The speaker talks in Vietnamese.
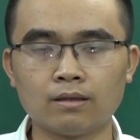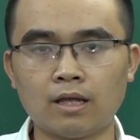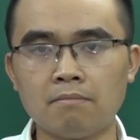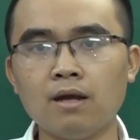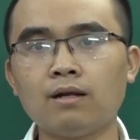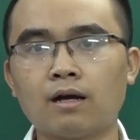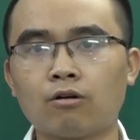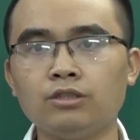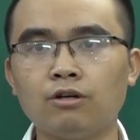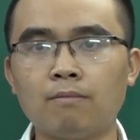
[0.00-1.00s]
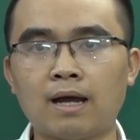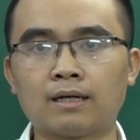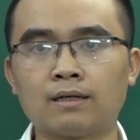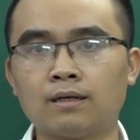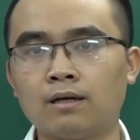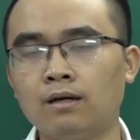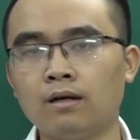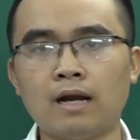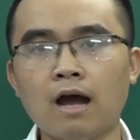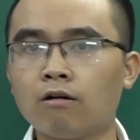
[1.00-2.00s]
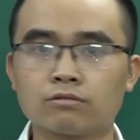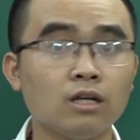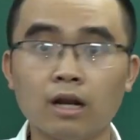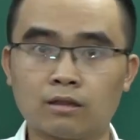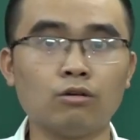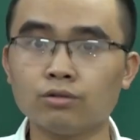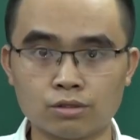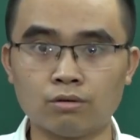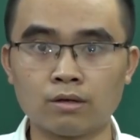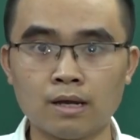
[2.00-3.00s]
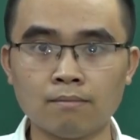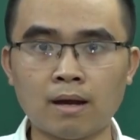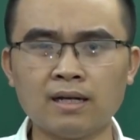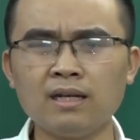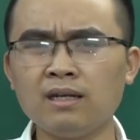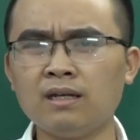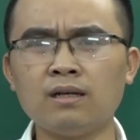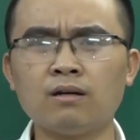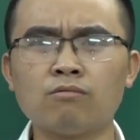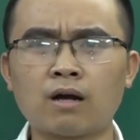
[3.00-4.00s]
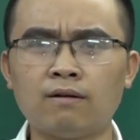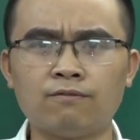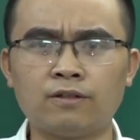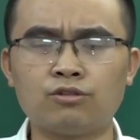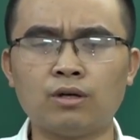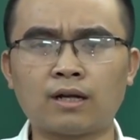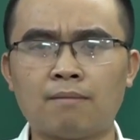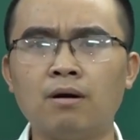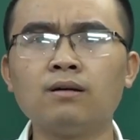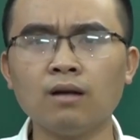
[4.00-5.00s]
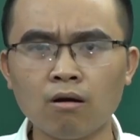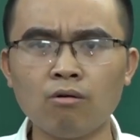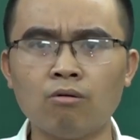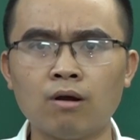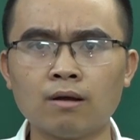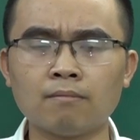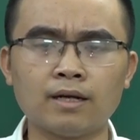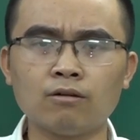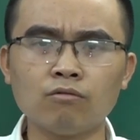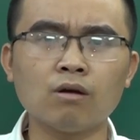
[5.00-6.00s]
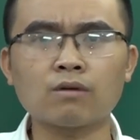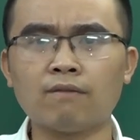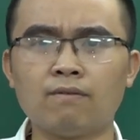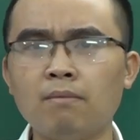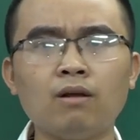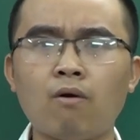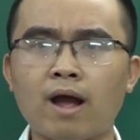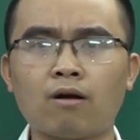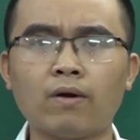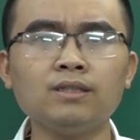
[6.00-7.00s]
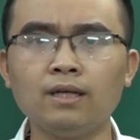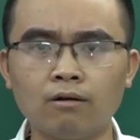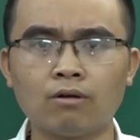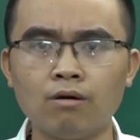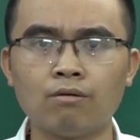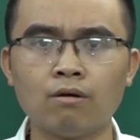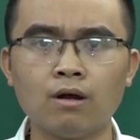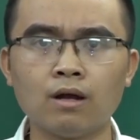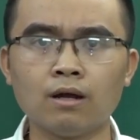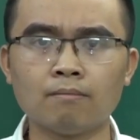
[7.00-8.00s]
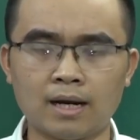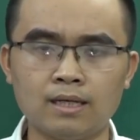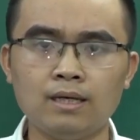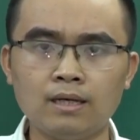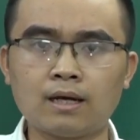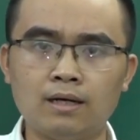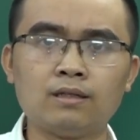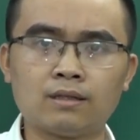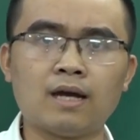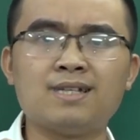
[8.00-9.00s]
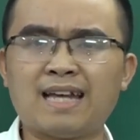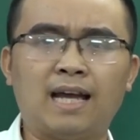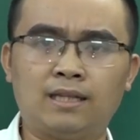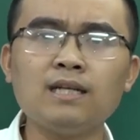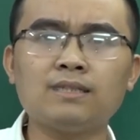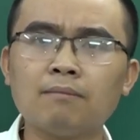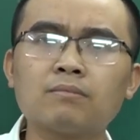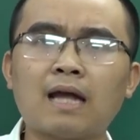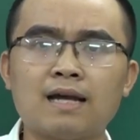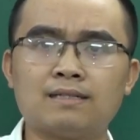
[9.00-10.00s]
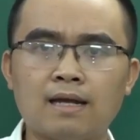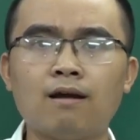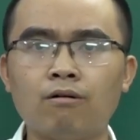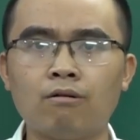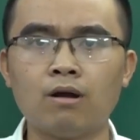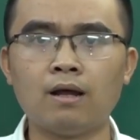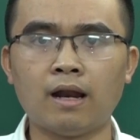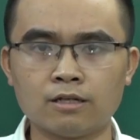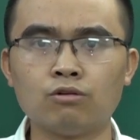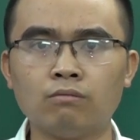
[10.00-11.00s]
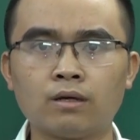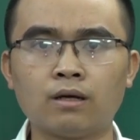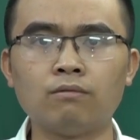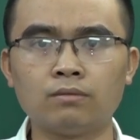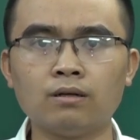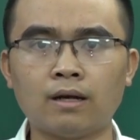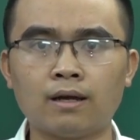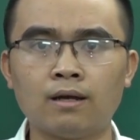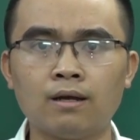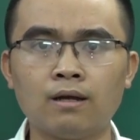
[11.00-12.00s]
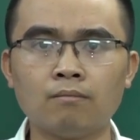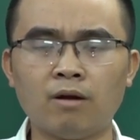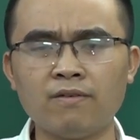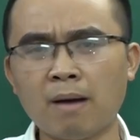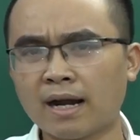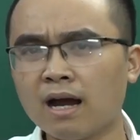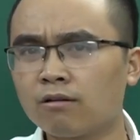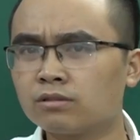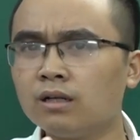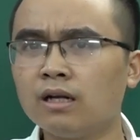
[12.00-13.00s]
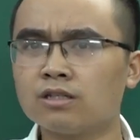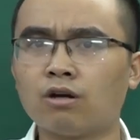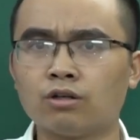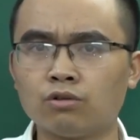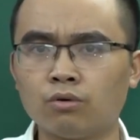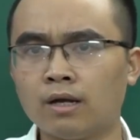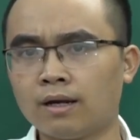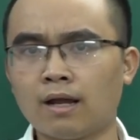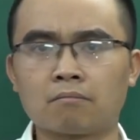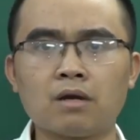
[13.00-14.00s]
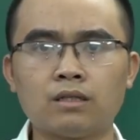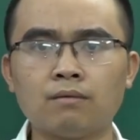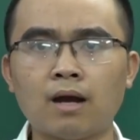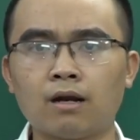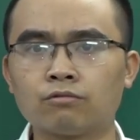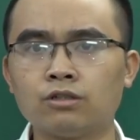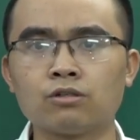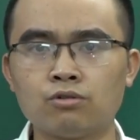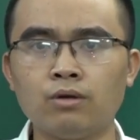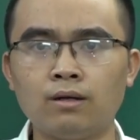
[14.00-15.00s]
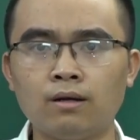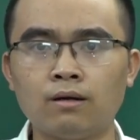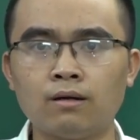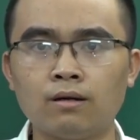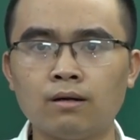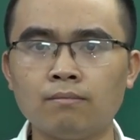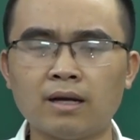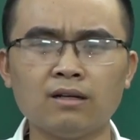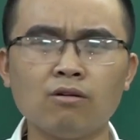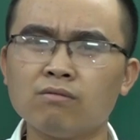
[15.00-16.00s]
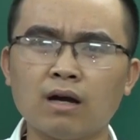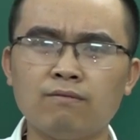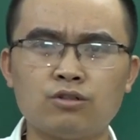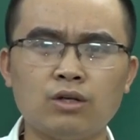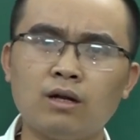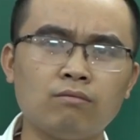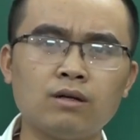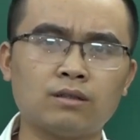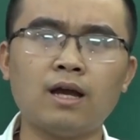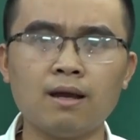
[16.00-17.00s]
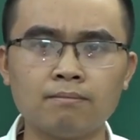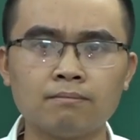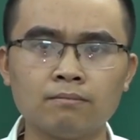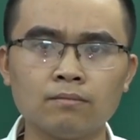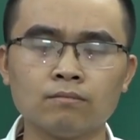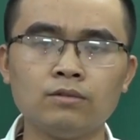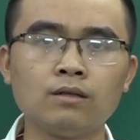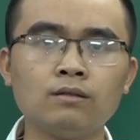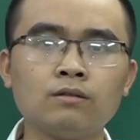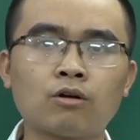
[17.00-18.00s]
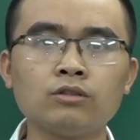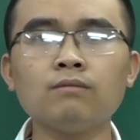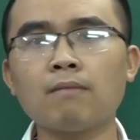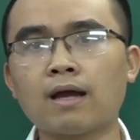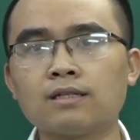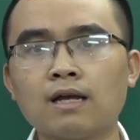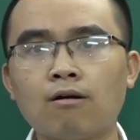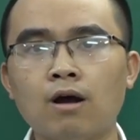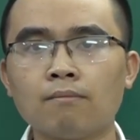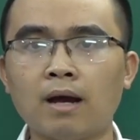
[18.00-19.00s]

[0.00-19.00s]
Thầy biết là có nhiều bạn đã học rất là tốt rồi, bạn ấy không cần phải truyền cảm hứng đâu, bạn ấy cũng không cần phải minh họa quá nhiều đâu. Bạn ấy cần thầy giải thích xem tại sao lại dùng cái công thức này. Bởi vì bạn đã học rất là giỏi rồi, đặc biệt những bạn học trường chuyên đó, bạn ấy không cần phải truyền động lực thêm. Nhưng có những bạn thì sao?